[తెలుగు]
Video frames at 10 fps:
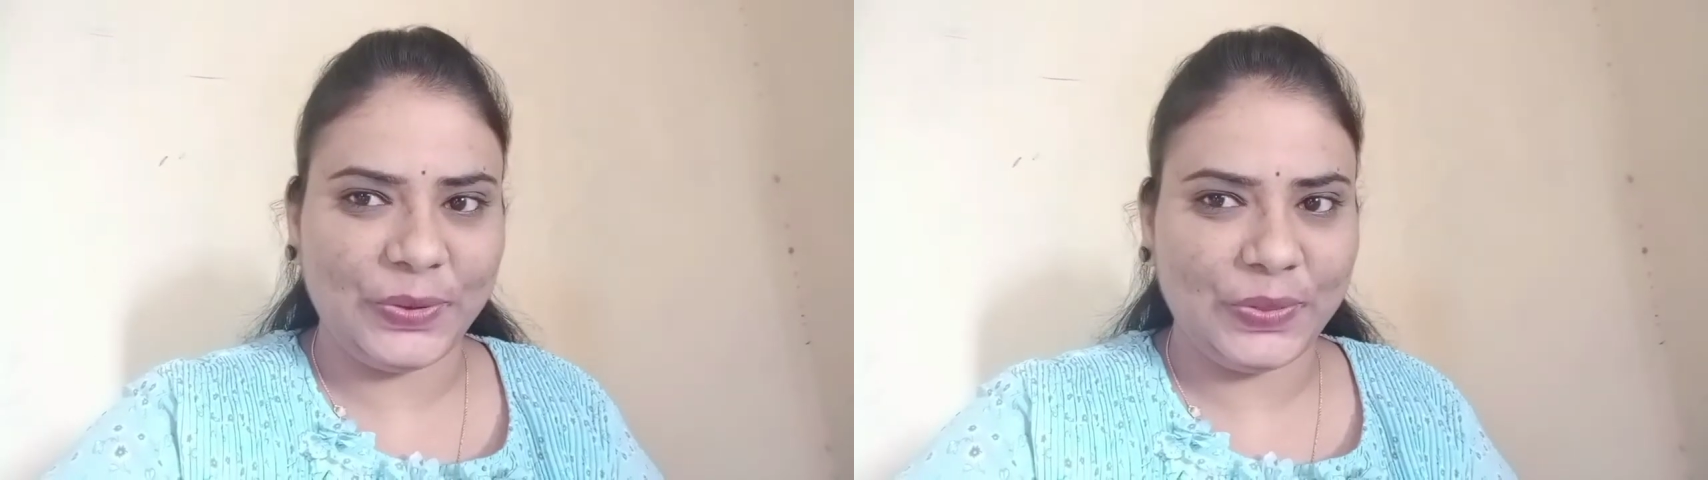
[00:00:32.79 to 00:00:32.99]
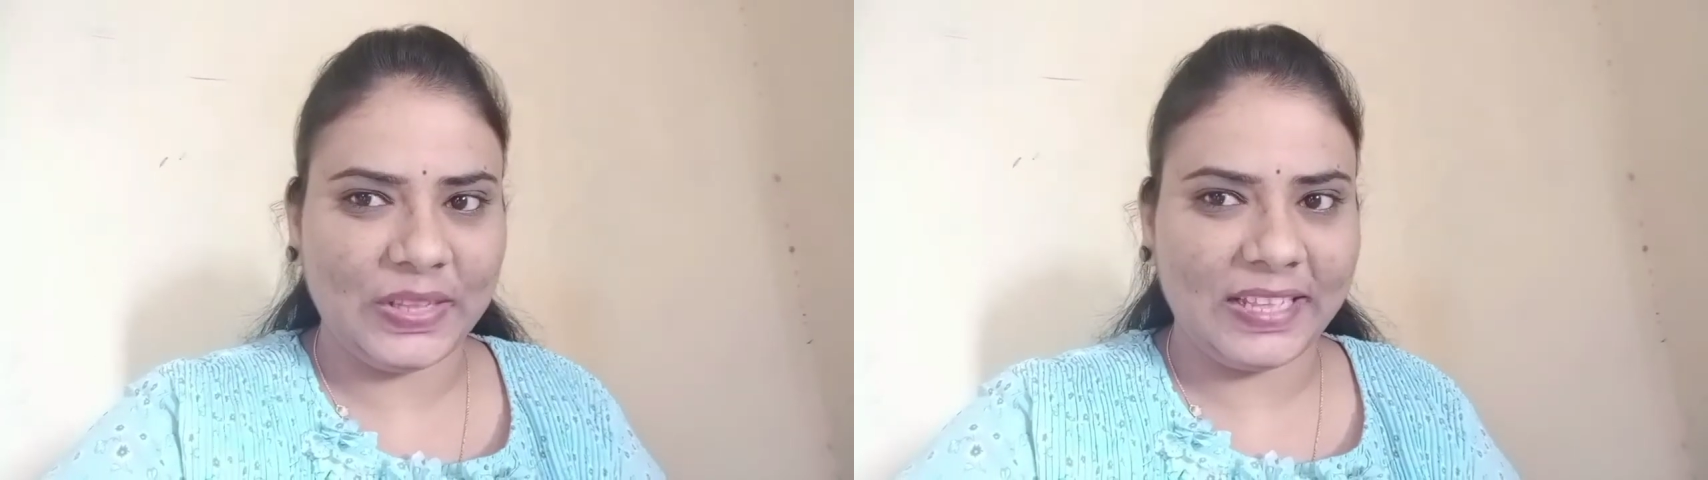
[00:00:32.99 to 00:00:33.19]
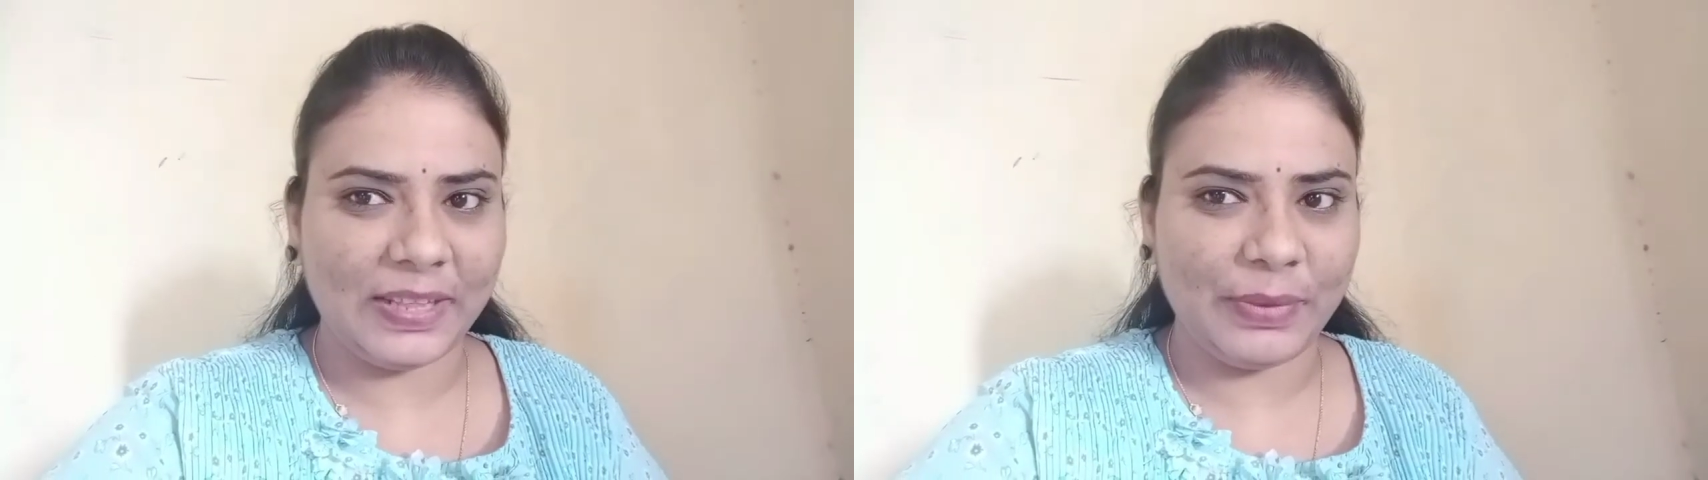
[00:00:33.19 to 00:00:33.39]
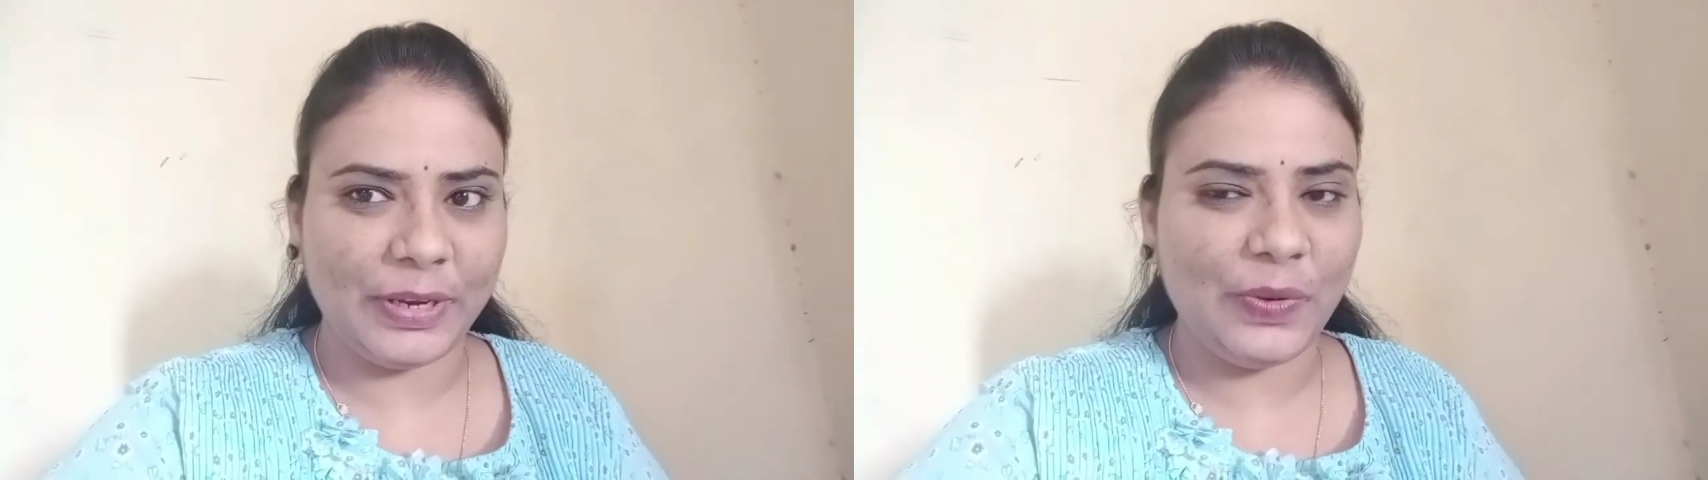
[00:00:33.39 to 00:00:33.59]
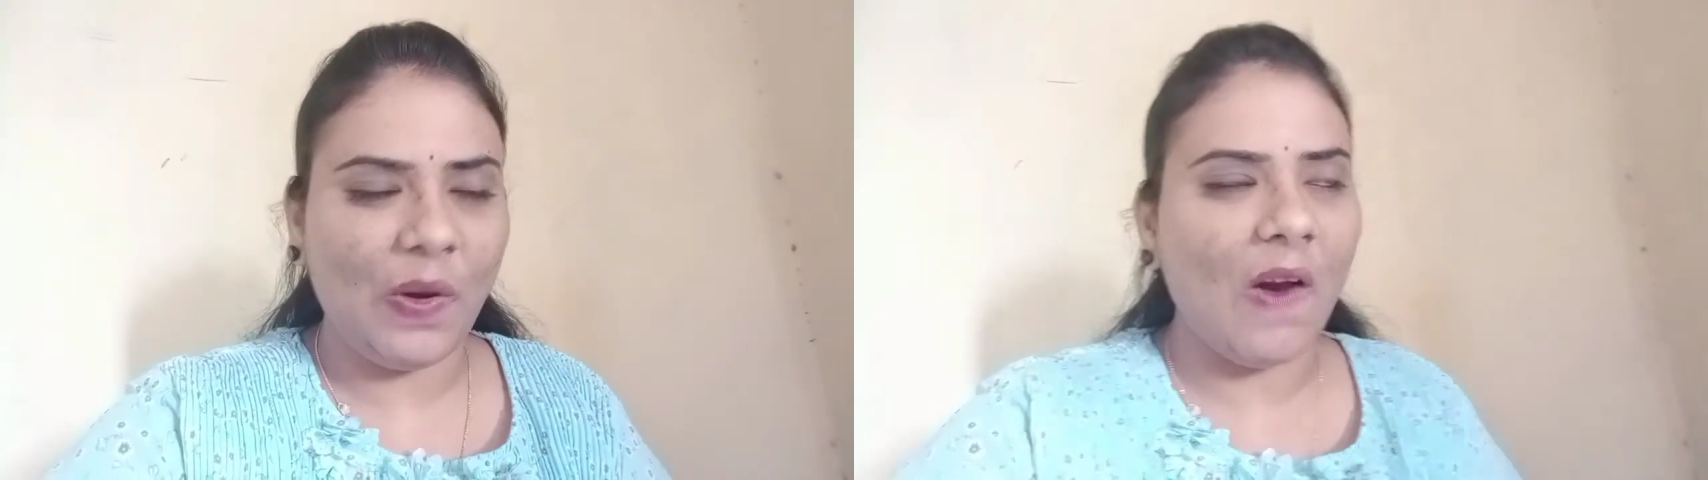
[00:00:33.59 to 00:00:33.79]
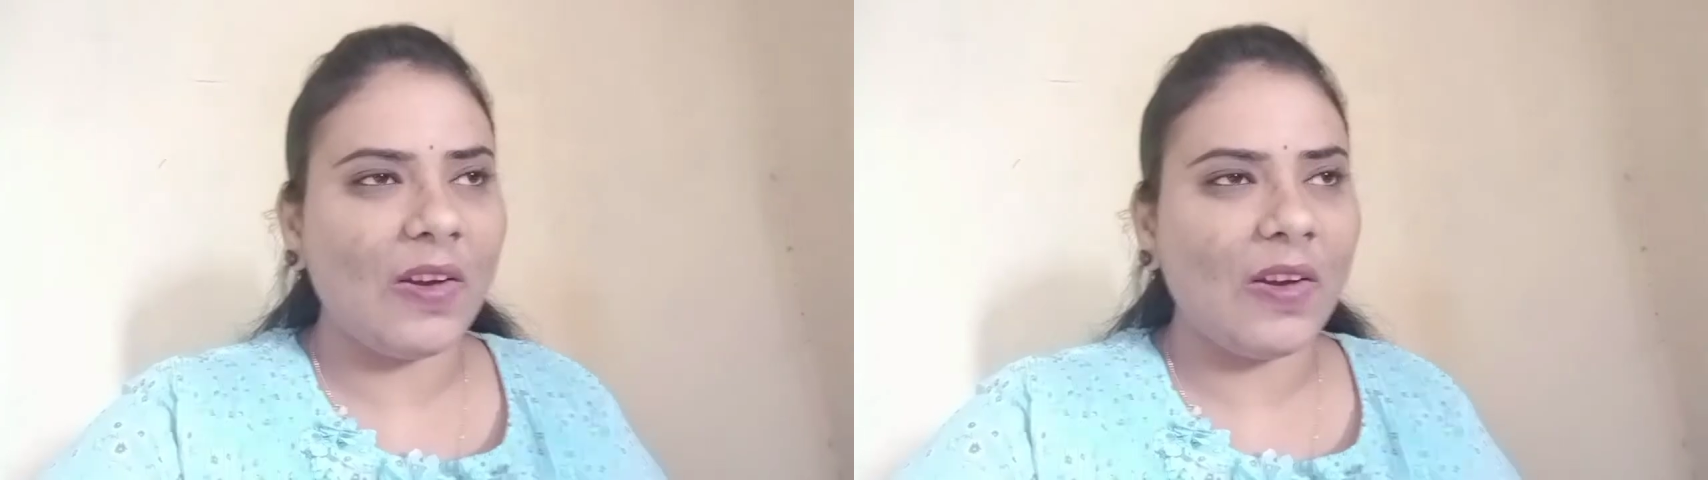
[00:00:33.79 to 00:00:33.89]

ఉంటుంది కదా మీకు